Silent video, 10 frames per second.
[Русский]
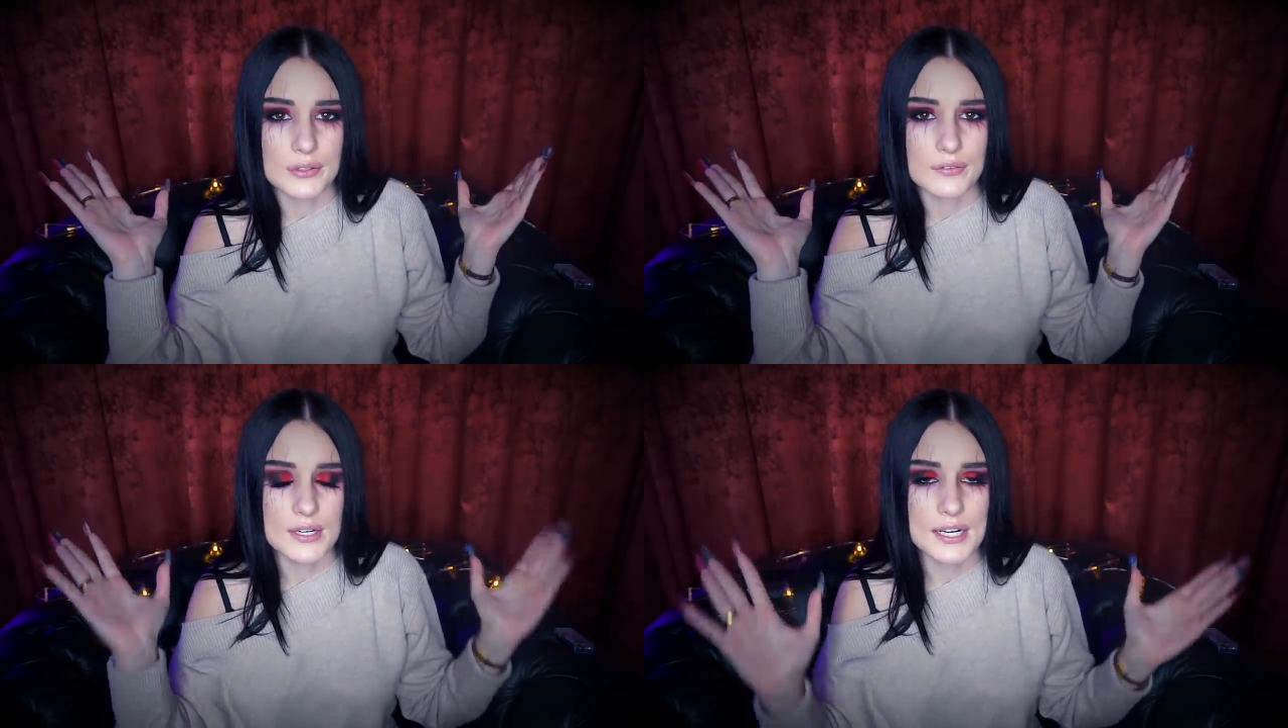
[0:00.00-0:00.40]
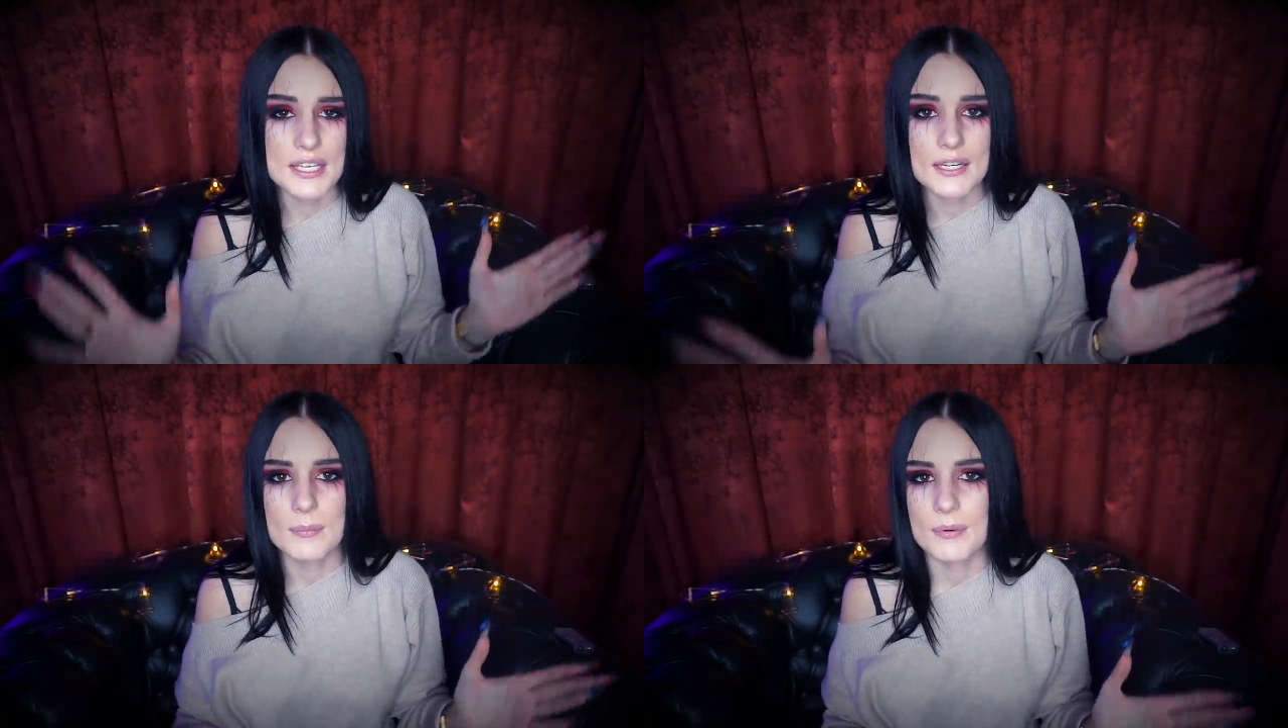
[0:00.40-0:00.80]

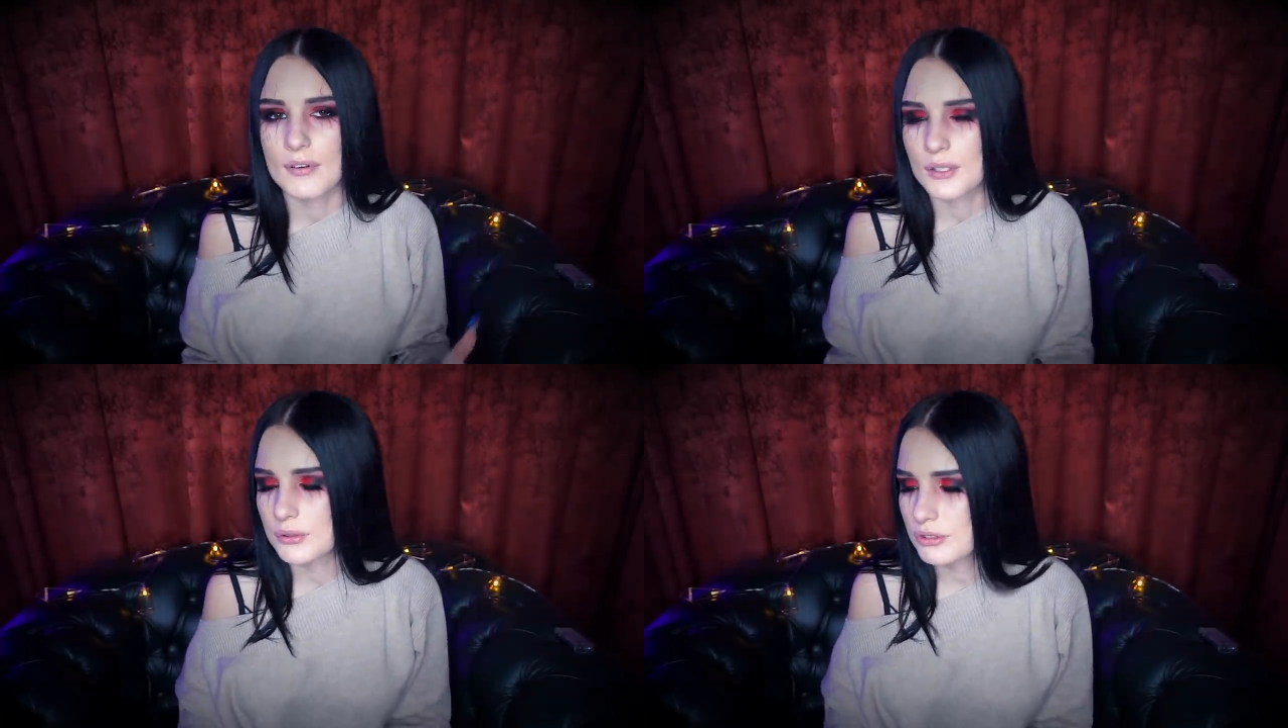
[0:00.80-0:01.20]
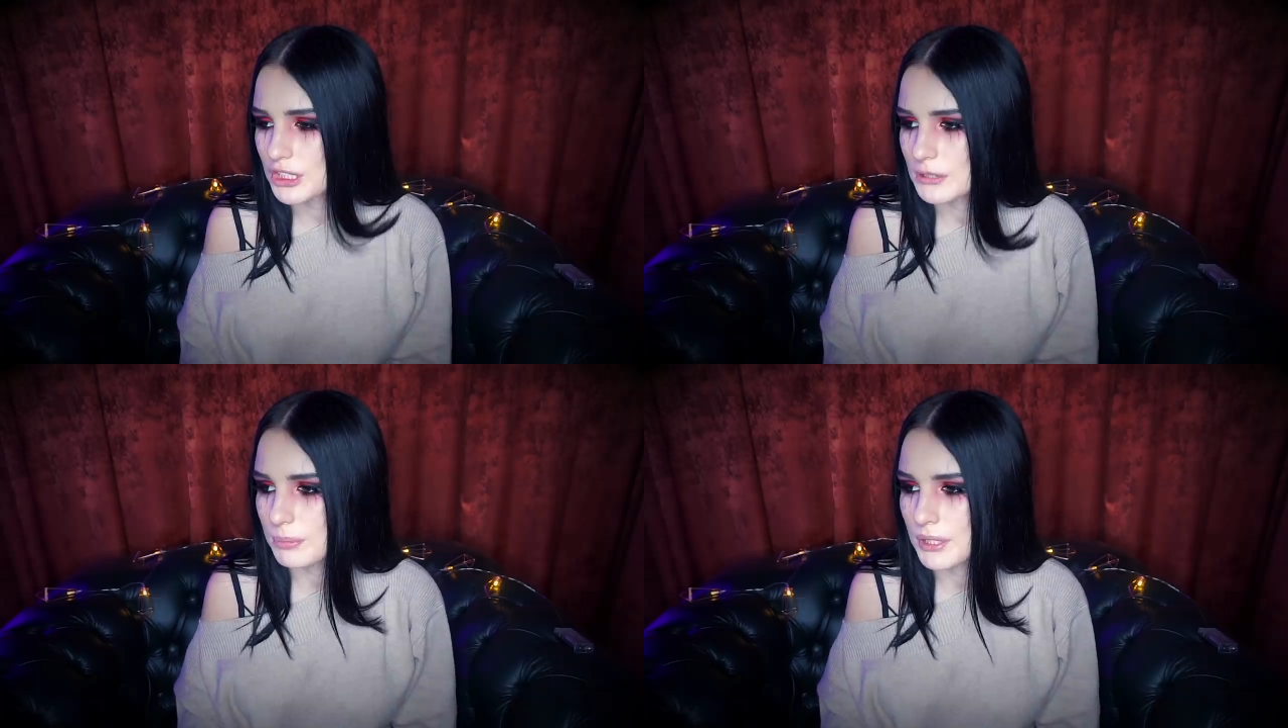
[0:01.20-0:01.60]
Вероника,
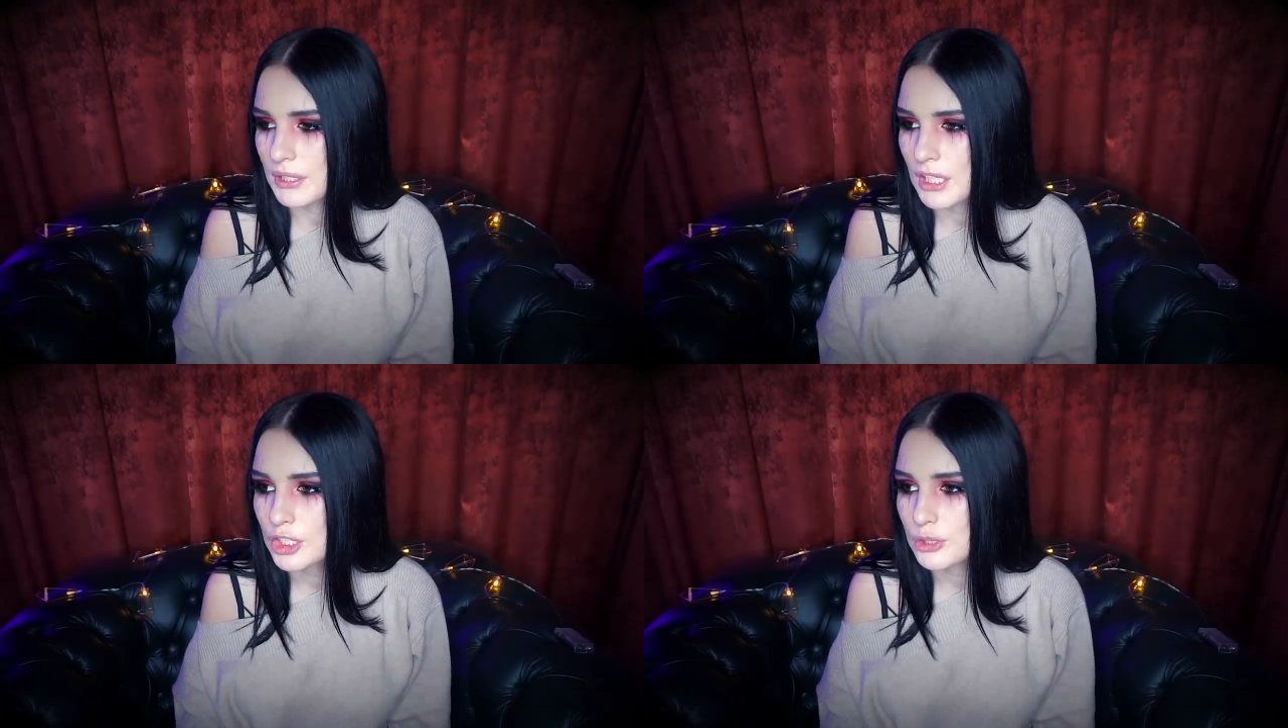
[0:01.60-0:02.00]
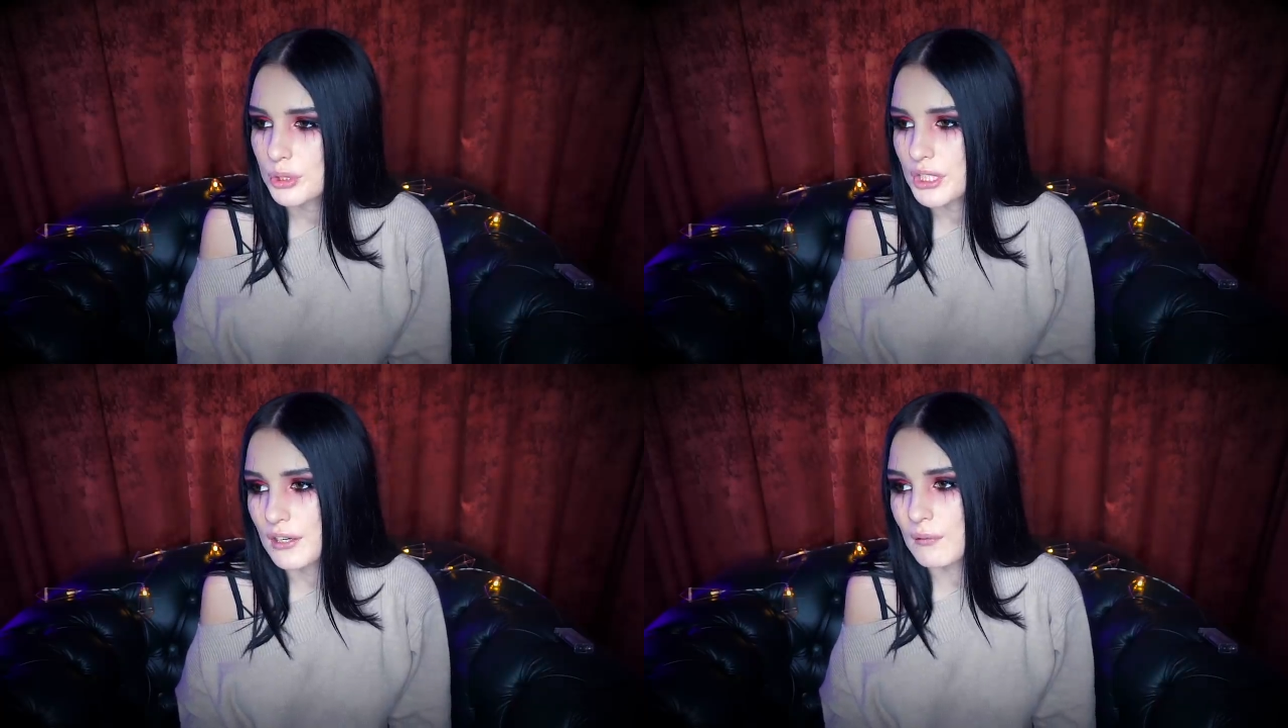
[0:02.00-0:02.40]
повернувшись, поняла, что
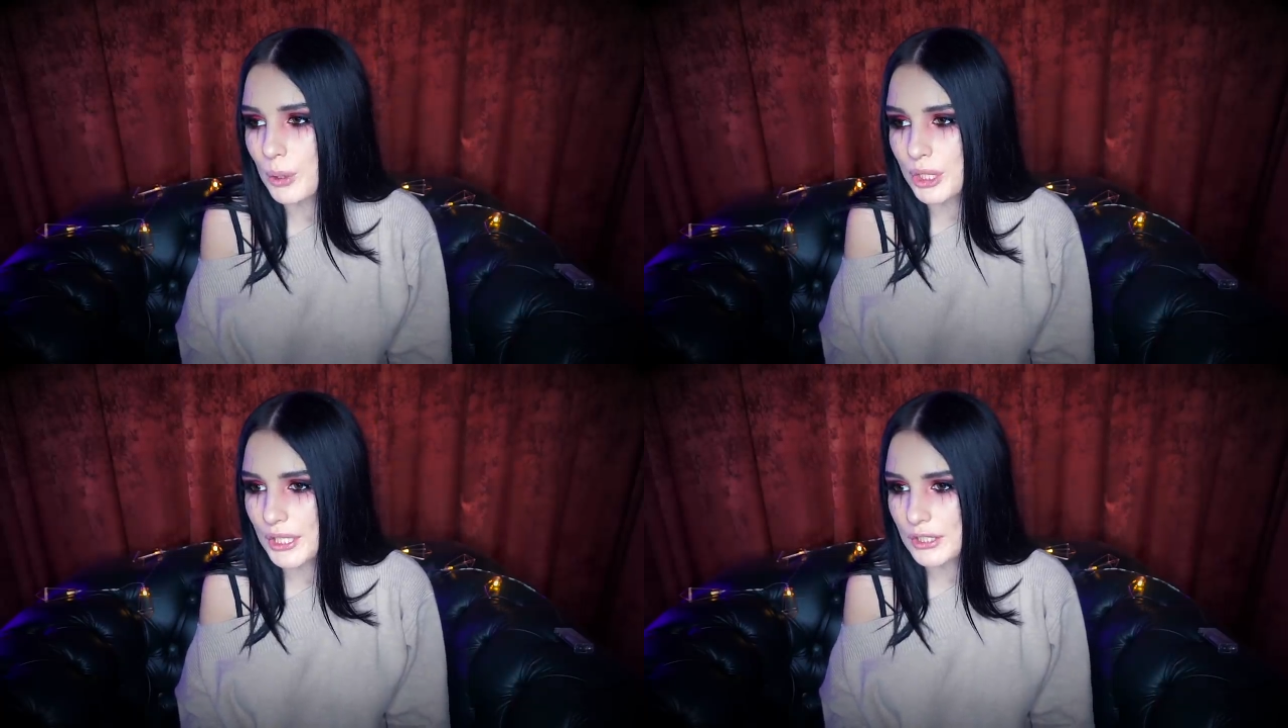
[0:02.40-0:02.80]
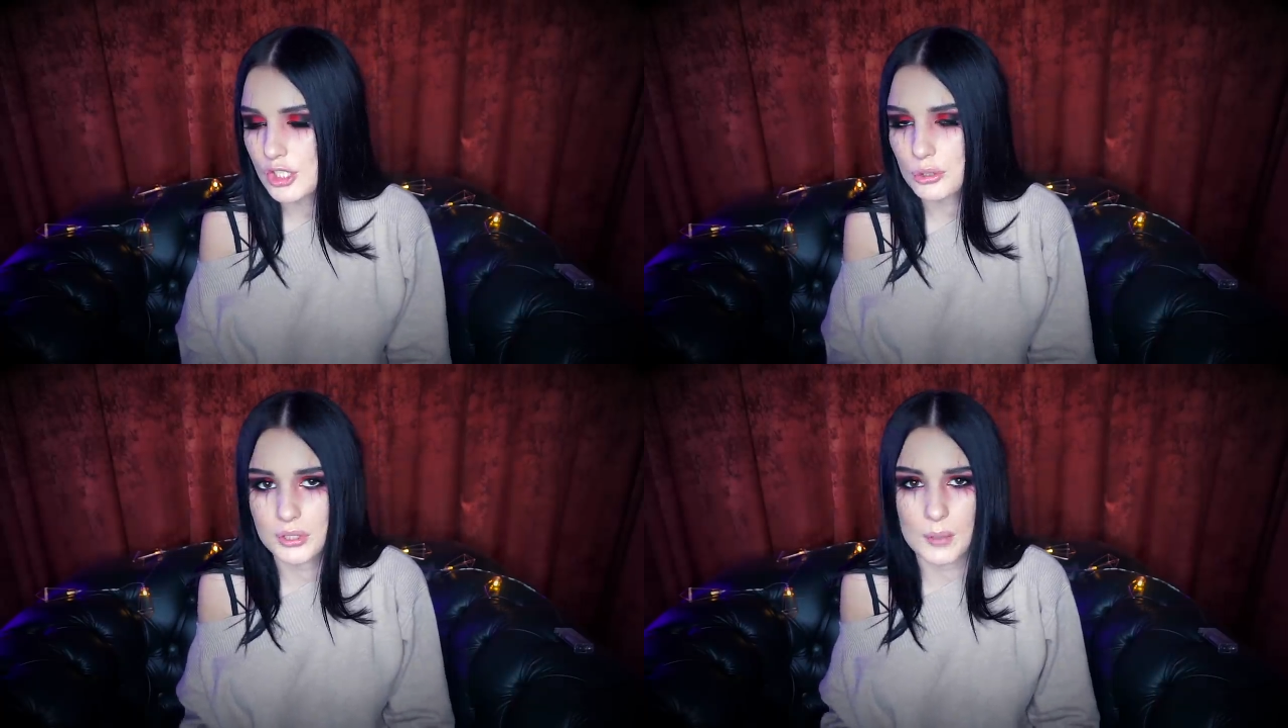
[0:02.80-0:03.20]
никого нет,
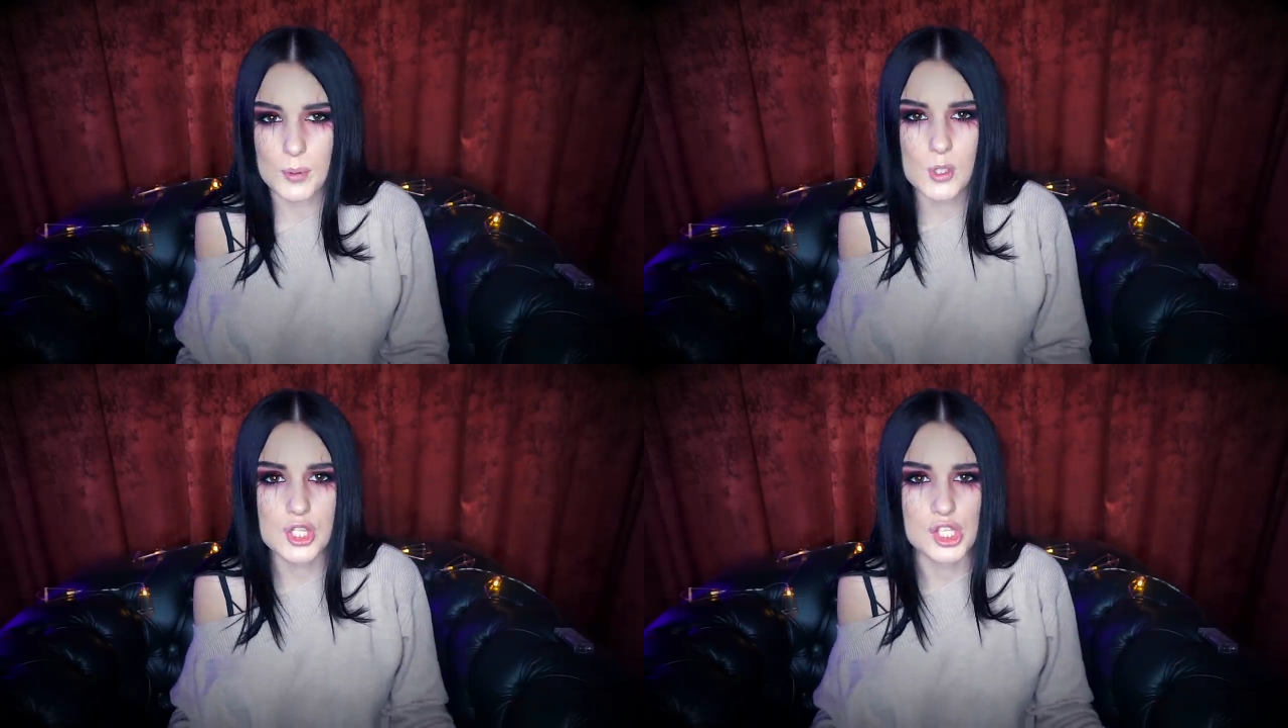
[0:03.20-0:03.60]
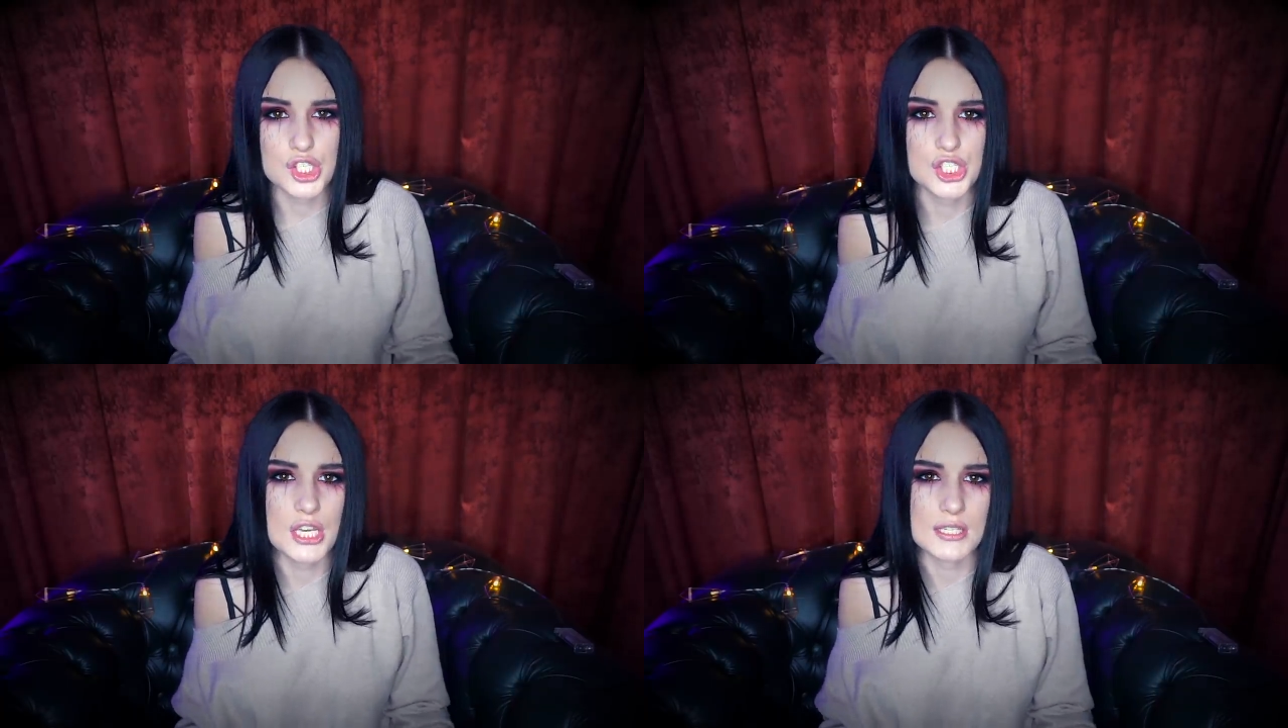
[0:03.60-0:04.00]
что она просто просто
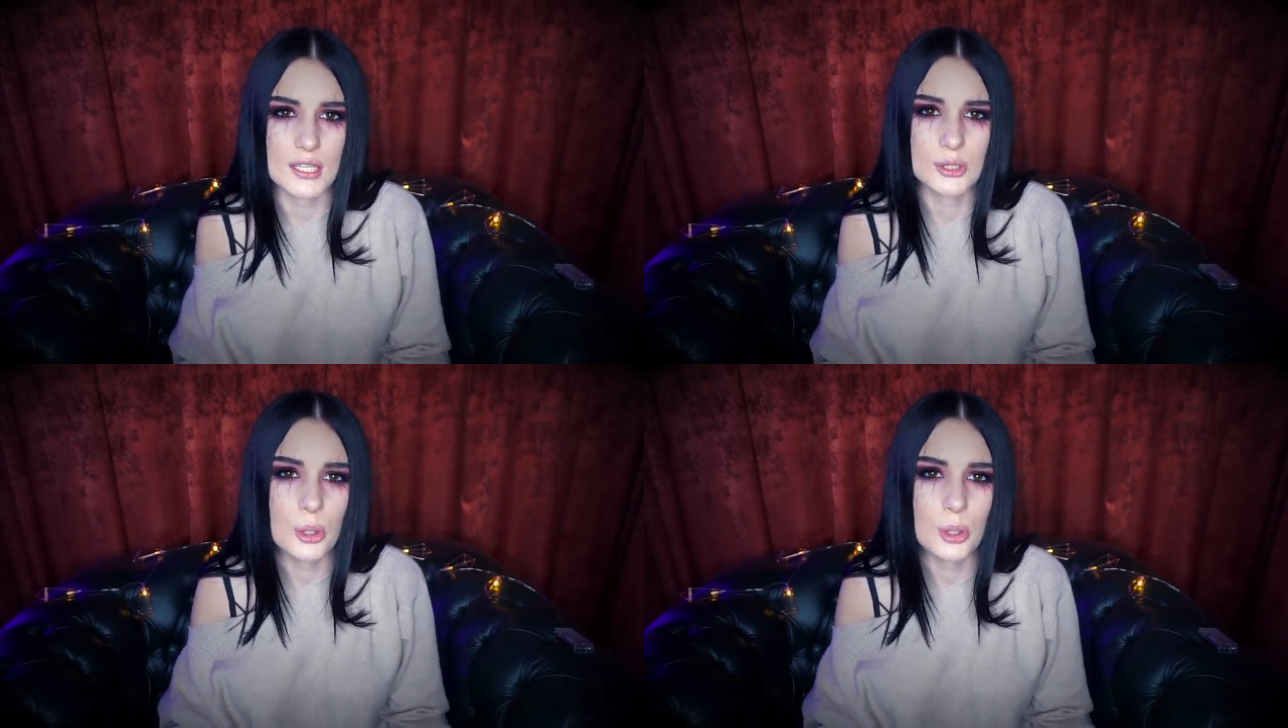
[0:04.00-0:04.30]
исчезла.